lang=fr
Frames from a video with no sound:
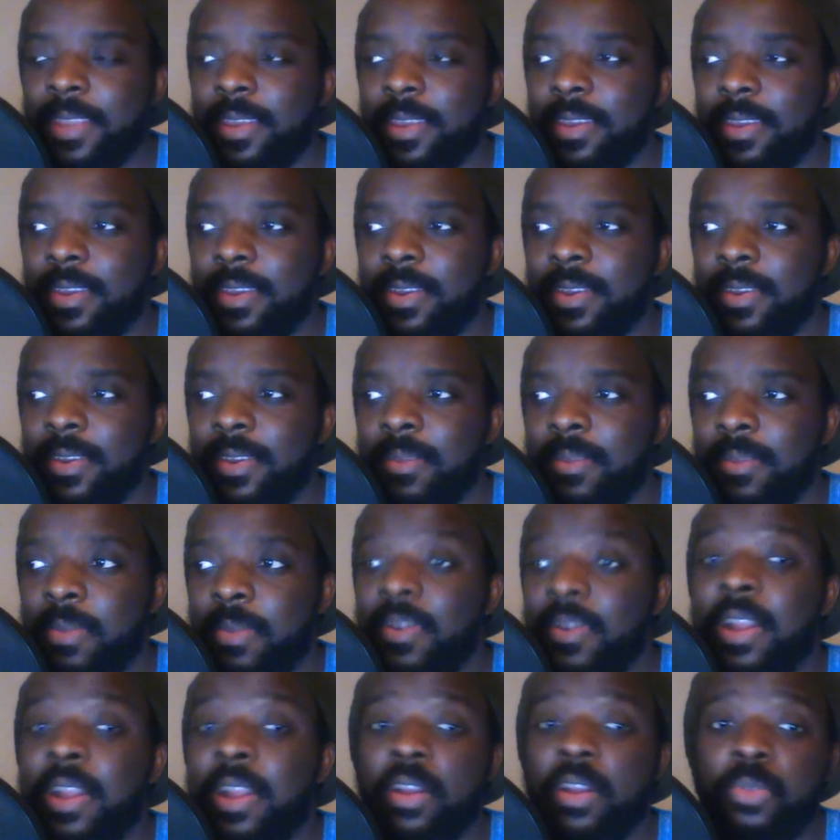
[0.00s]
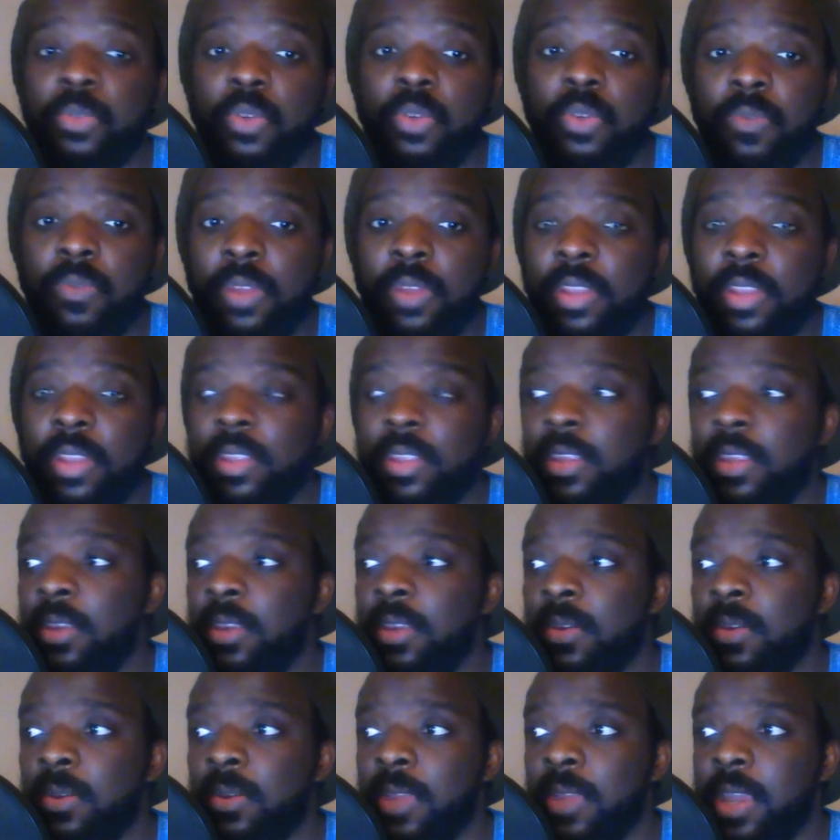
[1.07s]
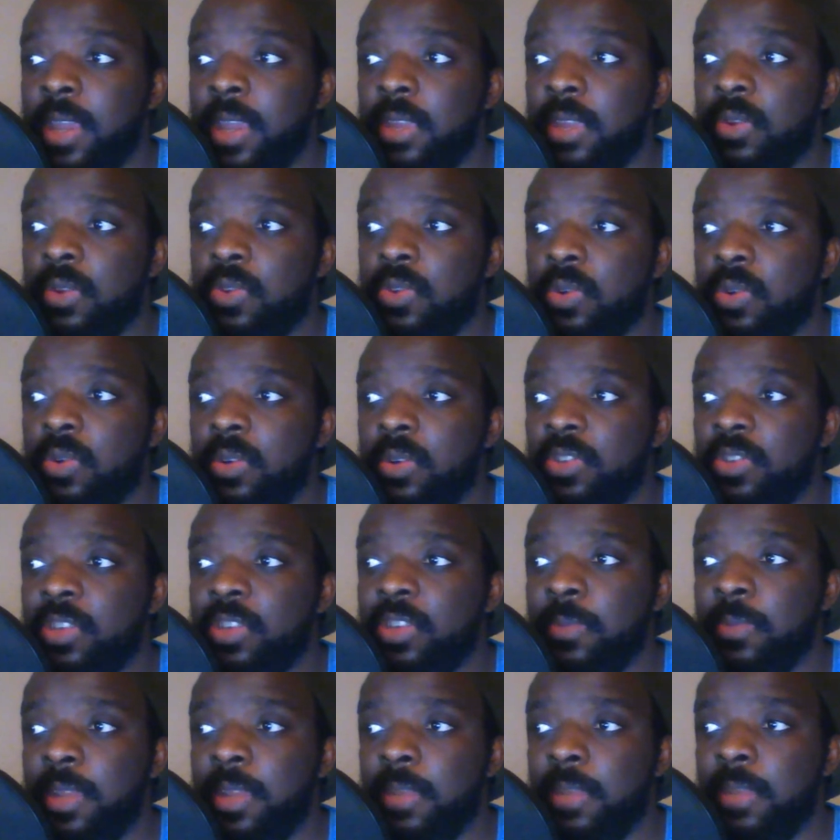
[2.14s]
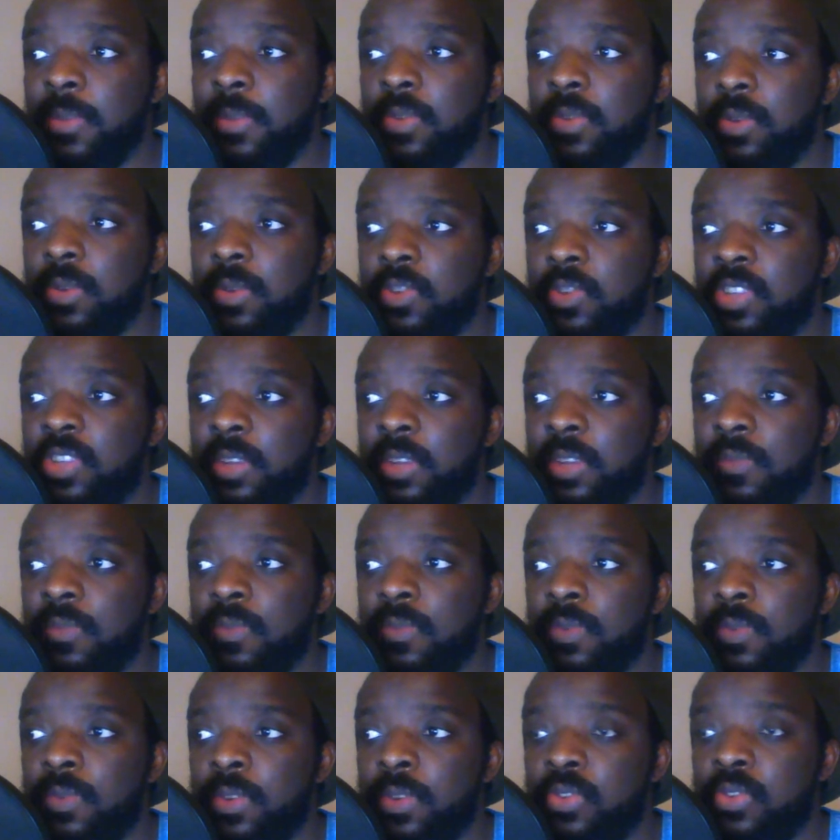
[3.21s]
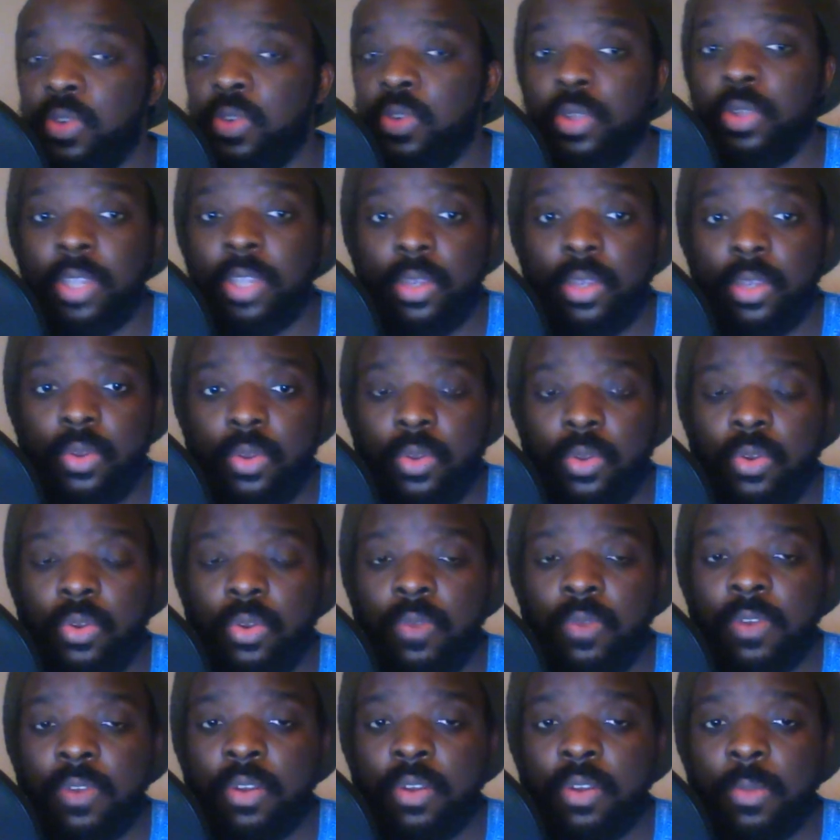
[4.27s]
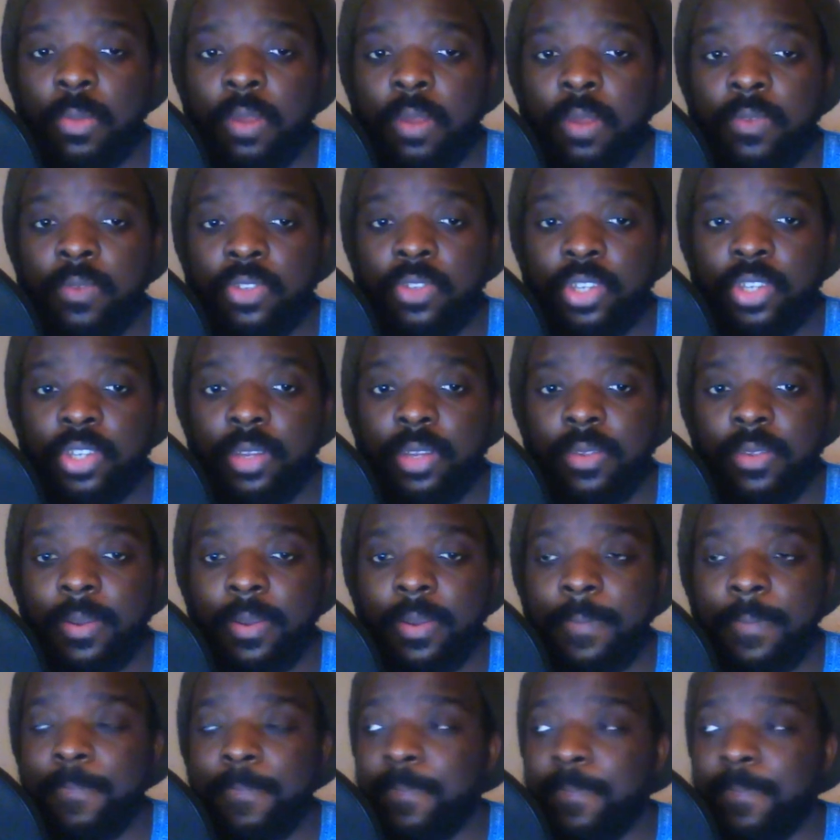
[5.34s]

Euh, mais voilà, comme je vous l'ai dit, euh, il n'y a rien de choquant. J'ai bien aimé ce que j'ai vu et je suis très curieux de voir comment ils vont gérer ça.